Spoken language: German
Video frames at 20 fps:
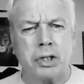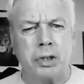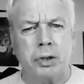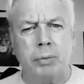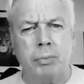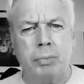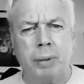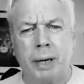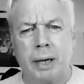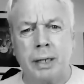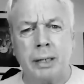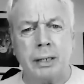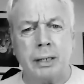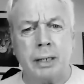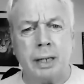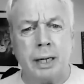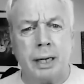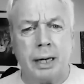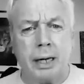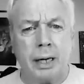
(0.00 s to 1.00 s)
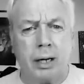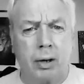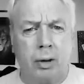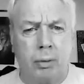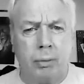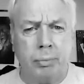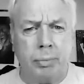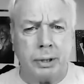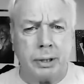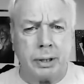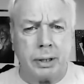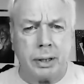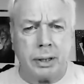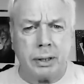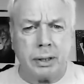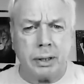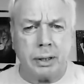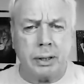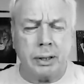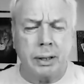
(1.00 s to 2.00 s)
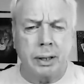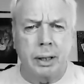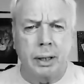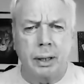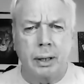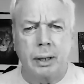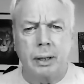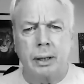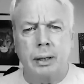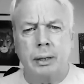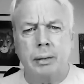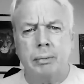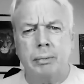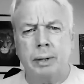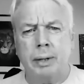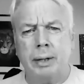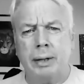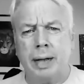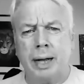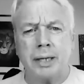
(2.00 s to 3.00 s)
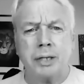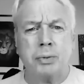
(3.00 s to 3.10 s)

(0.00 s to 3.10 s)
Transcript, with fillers: Aber genau das ist es, was du denken sollst.